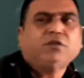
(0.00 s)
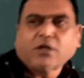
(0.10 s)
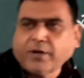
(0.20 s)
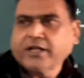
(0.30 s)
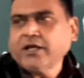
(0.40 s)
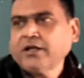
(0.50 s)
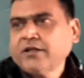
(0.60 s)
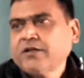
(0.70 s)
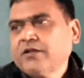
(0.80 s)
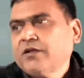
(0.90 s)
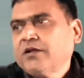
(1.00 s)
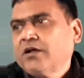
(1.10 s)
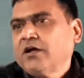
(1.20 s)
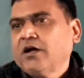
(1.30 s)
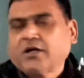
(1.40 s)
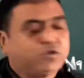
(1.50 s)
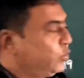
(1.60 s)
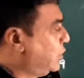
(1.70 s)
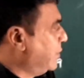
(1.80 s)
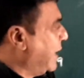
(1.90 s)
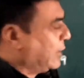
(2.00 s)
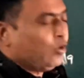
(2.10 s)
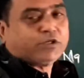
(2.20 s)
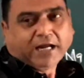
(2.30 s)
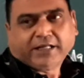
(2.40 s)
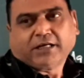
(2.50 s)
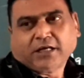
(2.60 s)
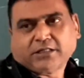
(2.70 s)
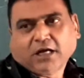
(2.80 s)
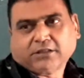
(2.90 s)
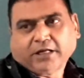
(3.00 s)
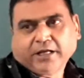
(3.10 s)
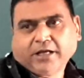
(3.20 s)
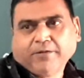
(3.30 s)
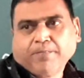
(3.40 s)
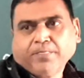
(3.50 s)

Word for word: ईथर बनेंगे अगर सोडियम एल्कोक्साइड के कर, साथ करेंगे